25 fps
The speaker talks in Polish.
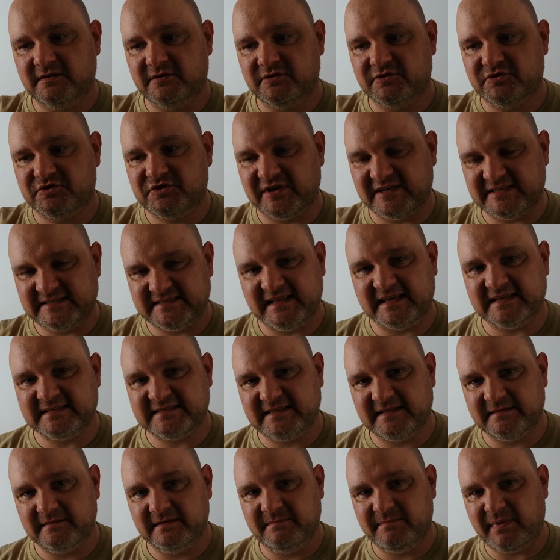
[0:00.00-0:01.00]

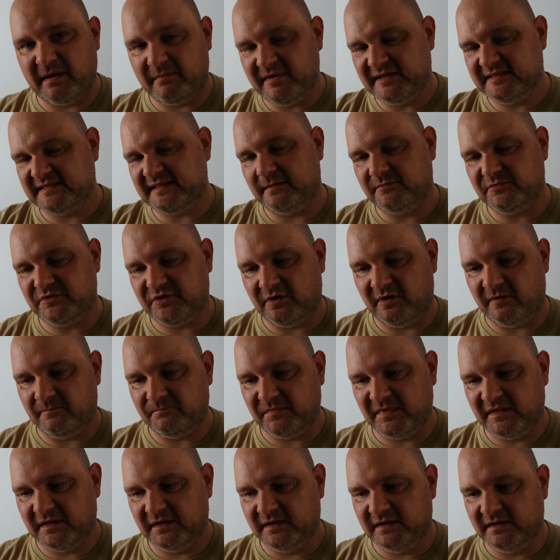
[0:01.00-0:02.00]
16, pamiętam to,
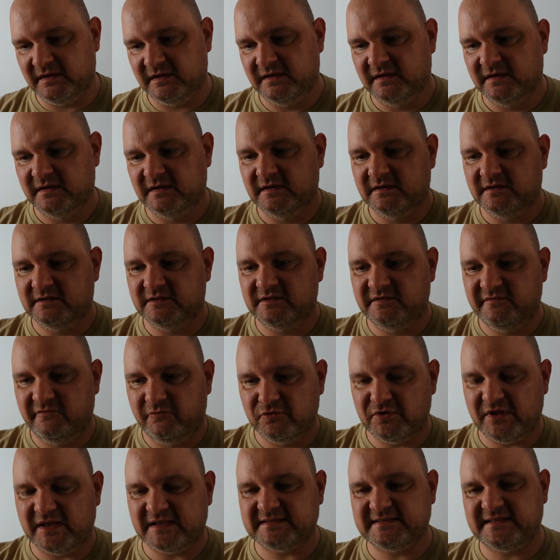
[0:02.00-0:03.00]

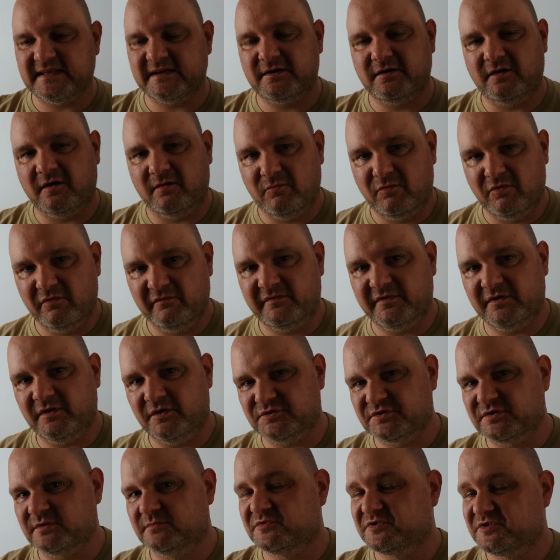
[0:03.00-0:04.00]
12 mówi
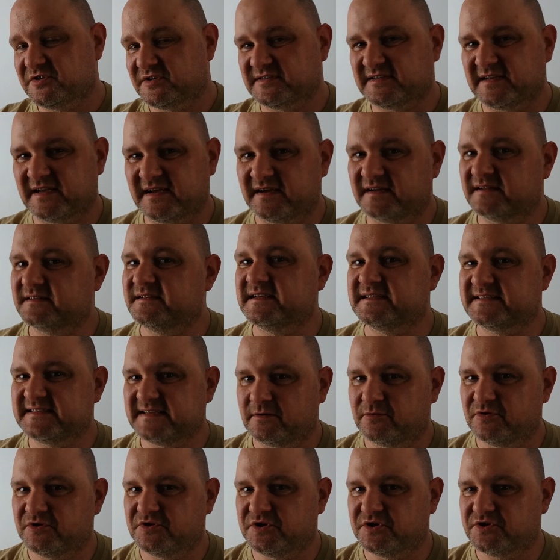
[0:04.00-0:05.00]
o tym, że za
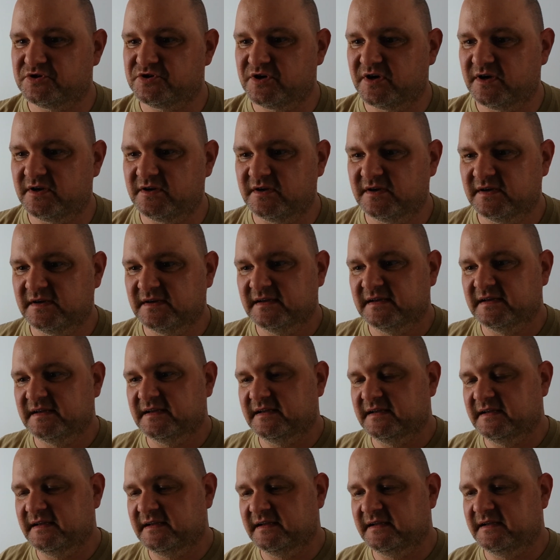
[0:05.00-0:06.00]
niecały tydzień
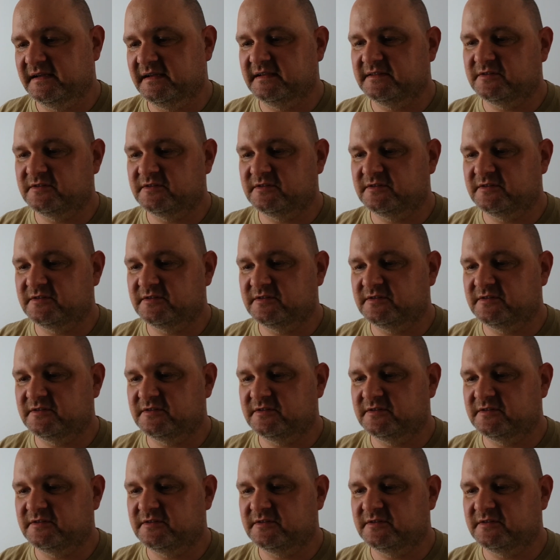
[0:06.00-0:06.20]
i,